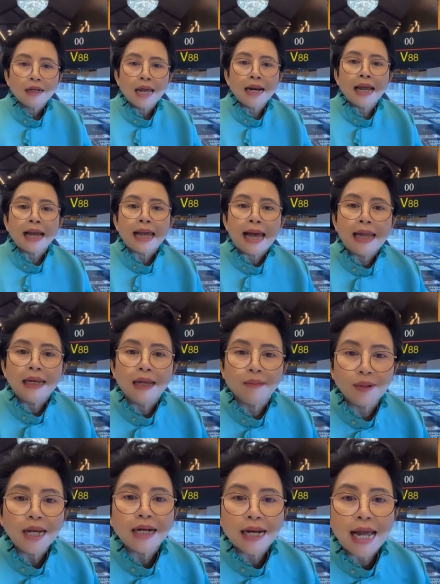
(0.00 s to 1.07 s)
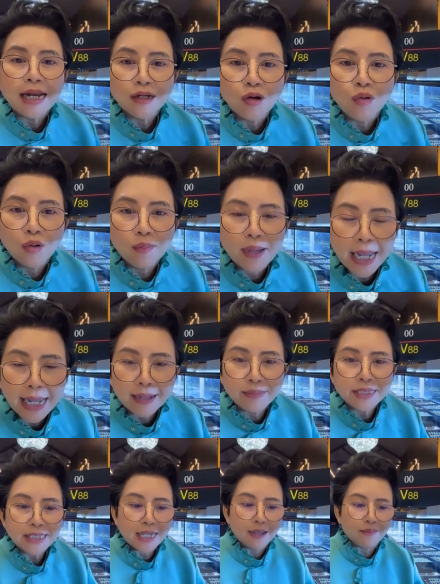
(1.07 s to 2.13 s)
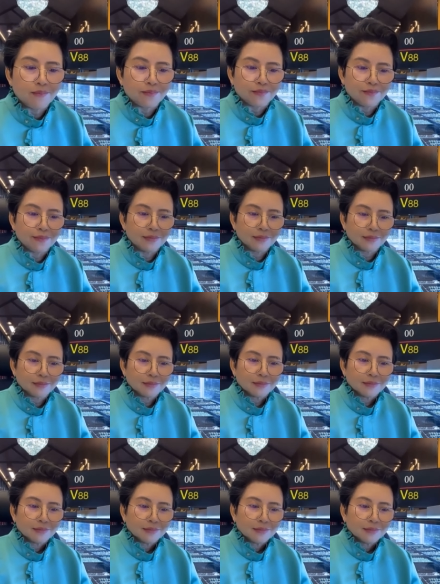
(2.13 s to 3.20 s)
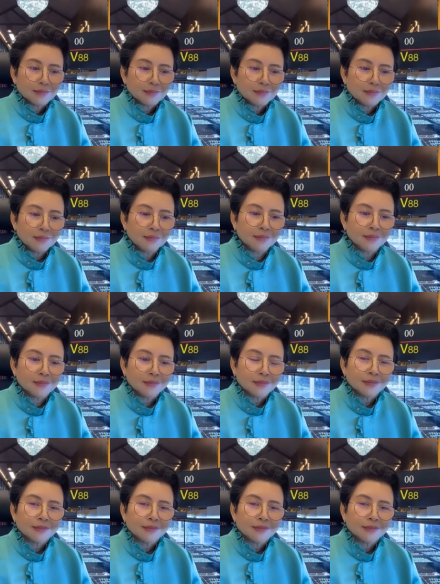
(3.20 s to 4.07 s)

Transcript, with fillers: ธนาคารแห่งประเทศไทยโทรมาหา ไม่เชฟอืม